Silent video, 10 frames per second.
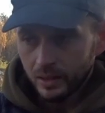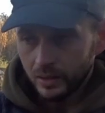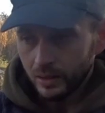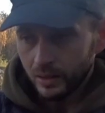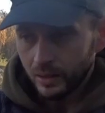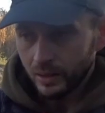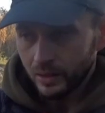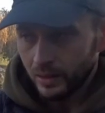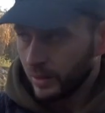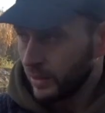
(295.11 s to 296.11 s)

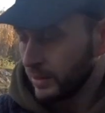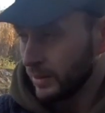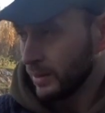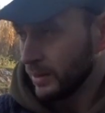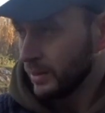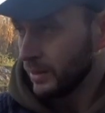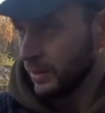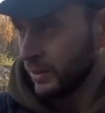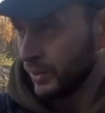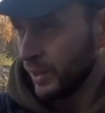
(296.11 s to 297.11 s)

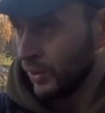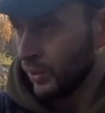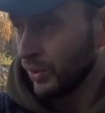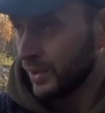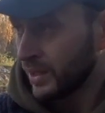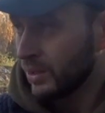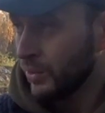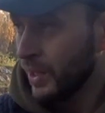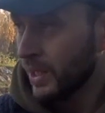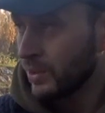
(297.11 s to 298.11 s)
je sais que dans cette rivière,